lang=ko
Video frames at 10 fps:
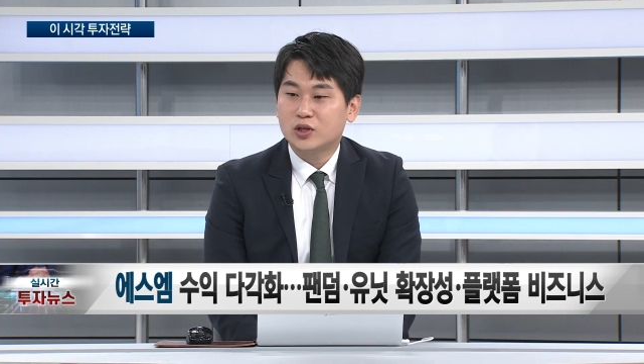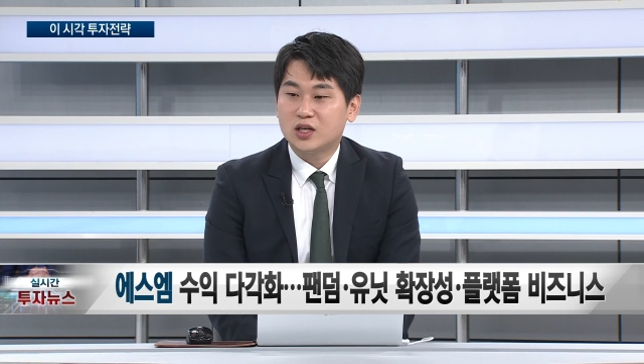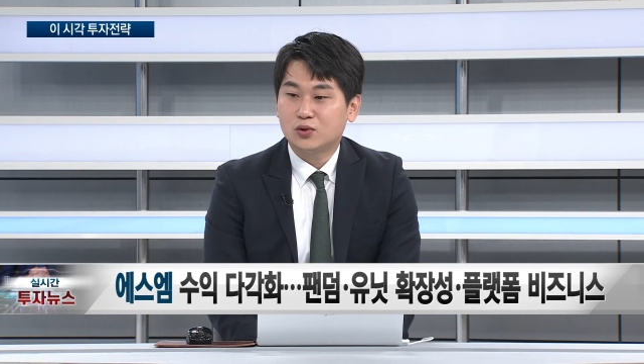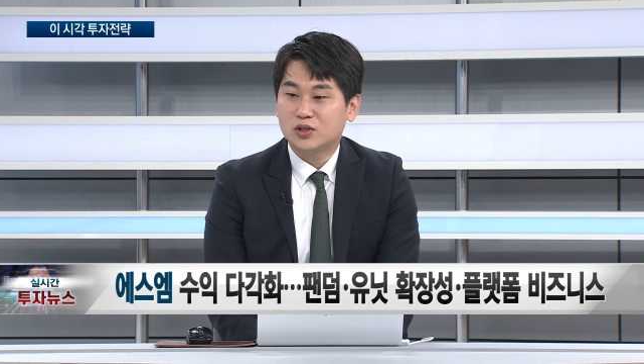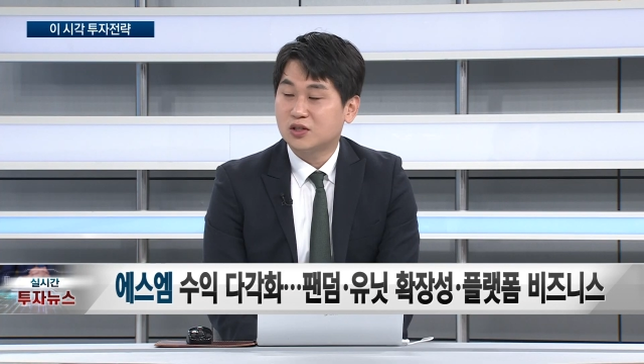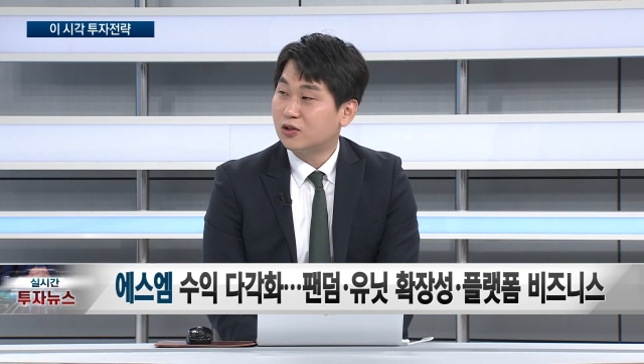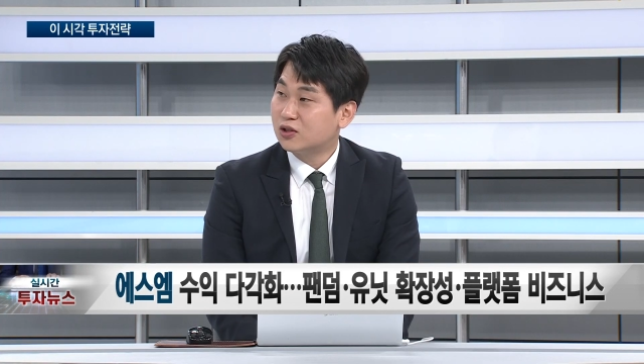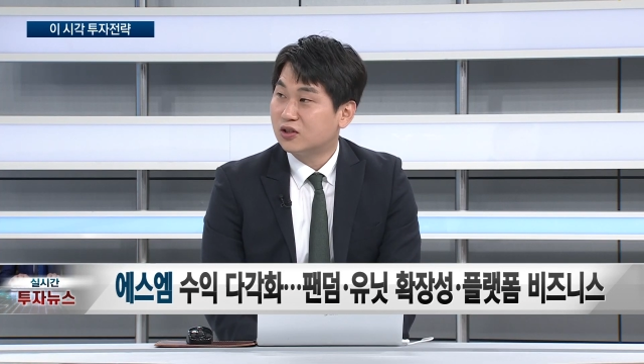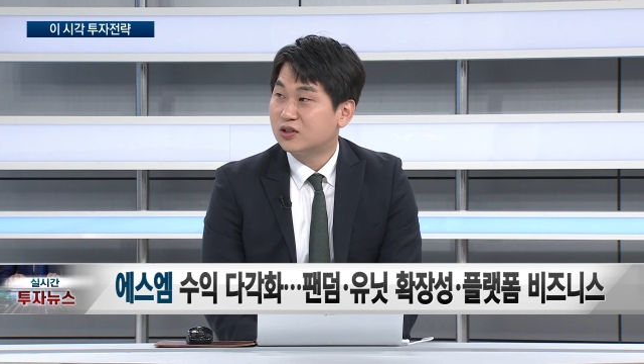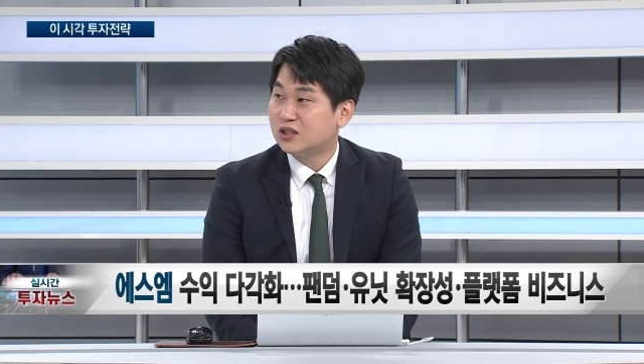계속
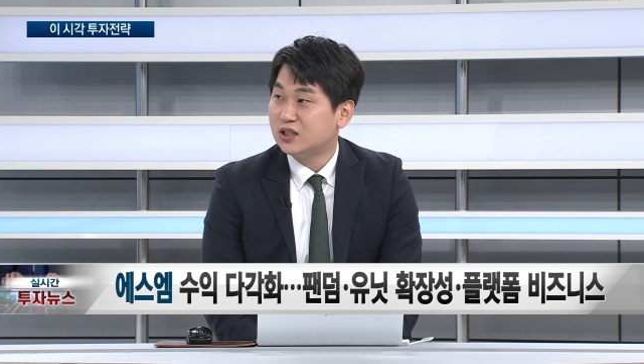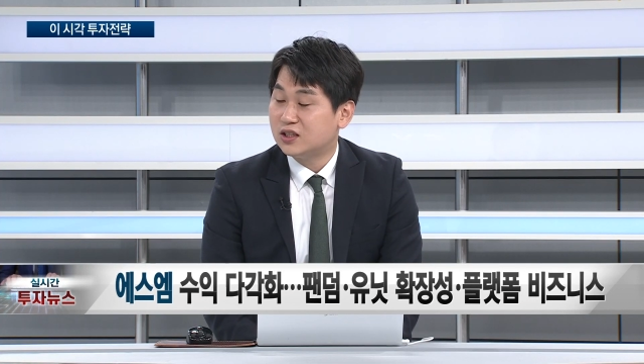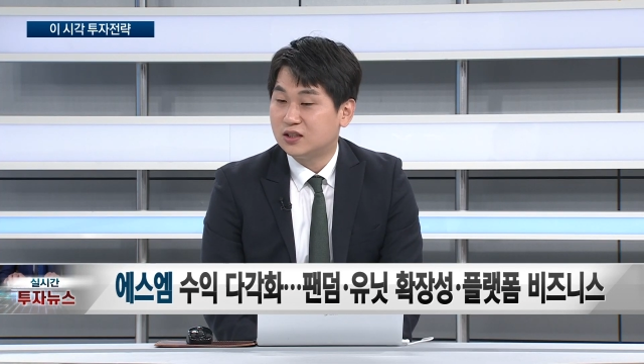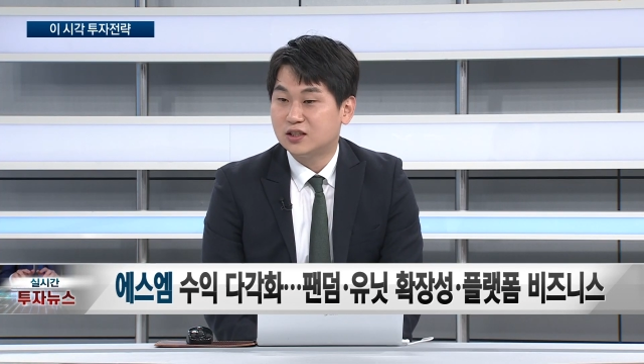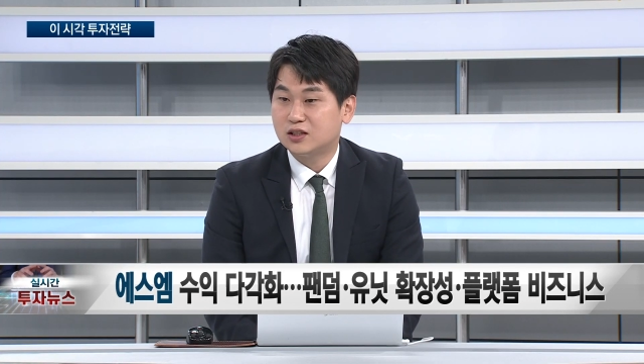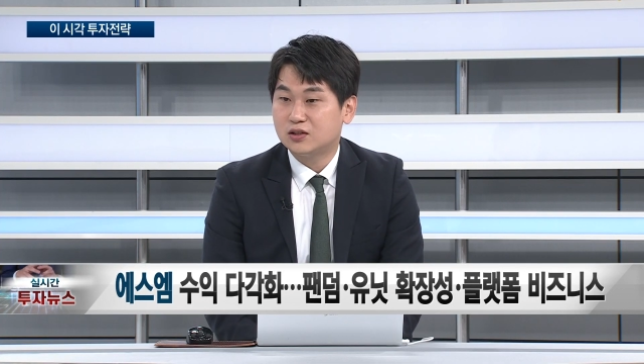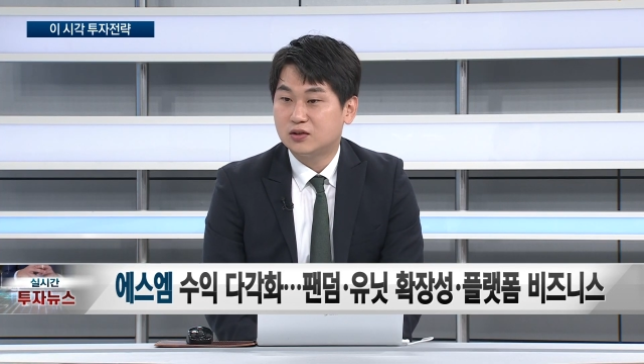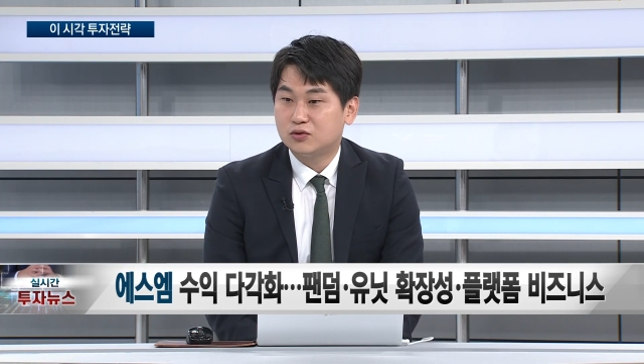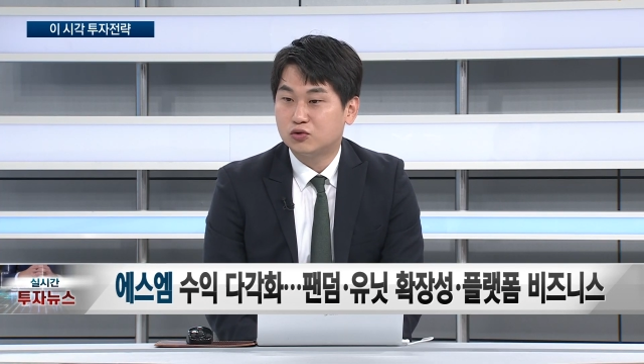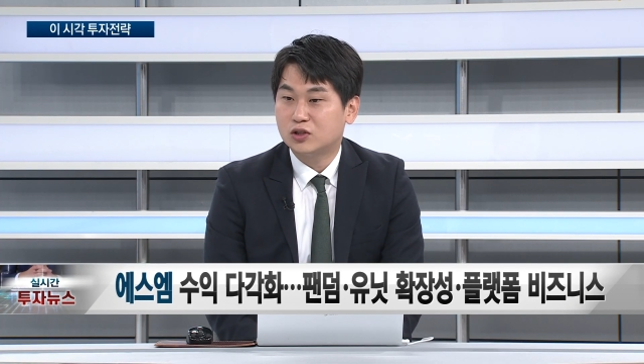시끄러웠던 것이 네, 이제 네.
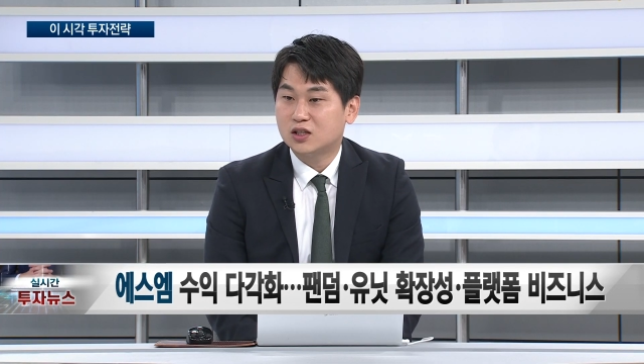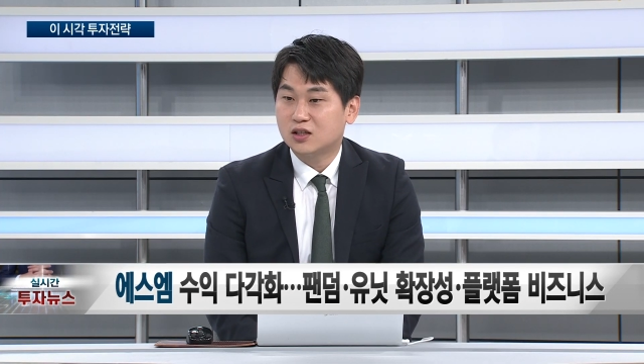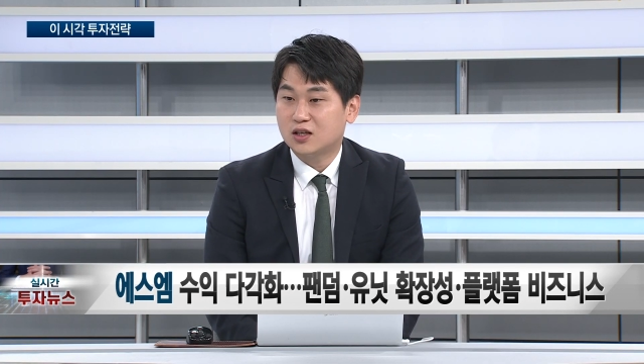주가는